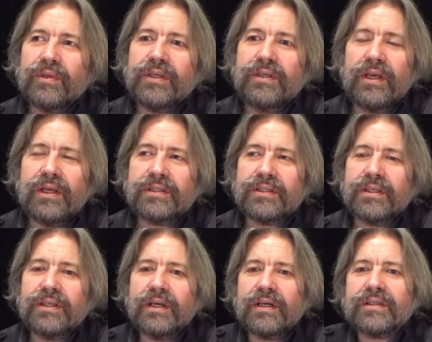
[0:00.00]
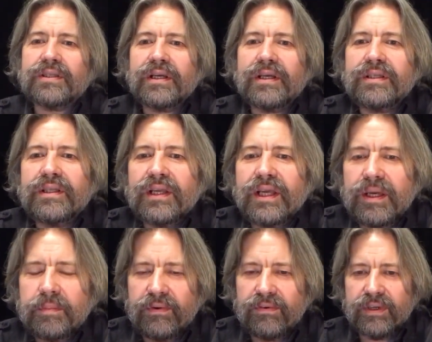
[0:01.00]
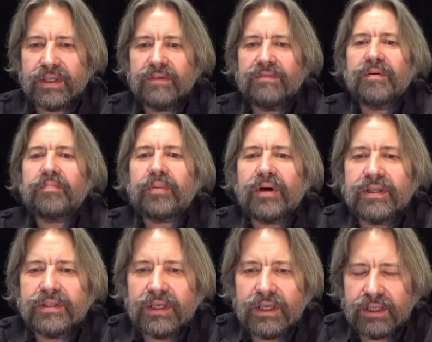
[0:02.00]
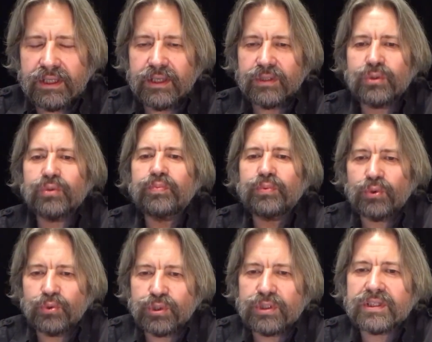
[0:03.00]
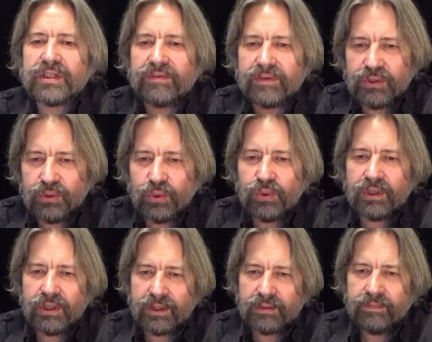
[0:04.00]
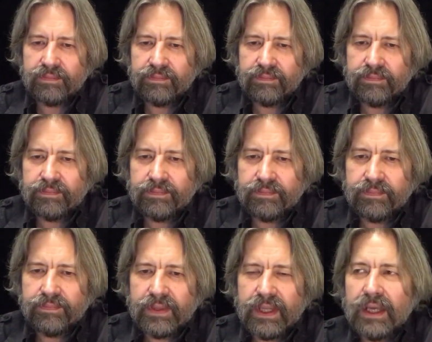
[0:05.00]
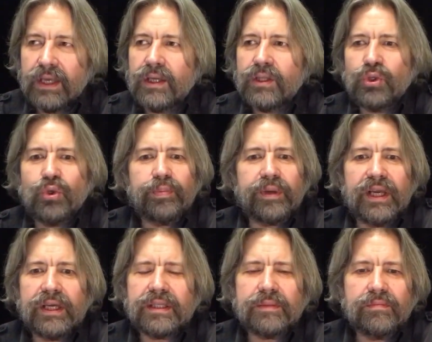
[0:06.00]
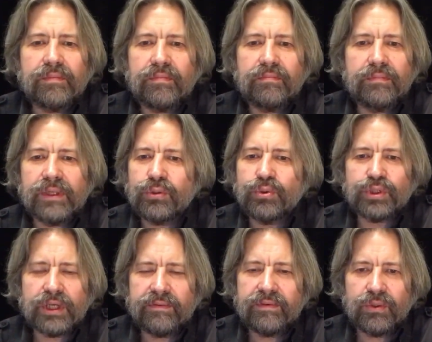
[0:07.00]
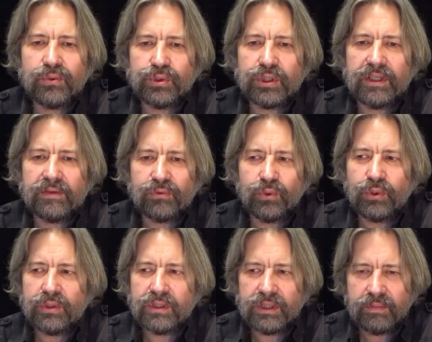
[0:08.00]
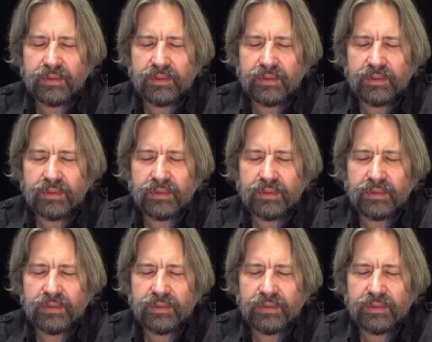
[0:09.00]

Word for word: есть некоторое требование выполнения супружеского долга, но при этом мы душевно уже давно не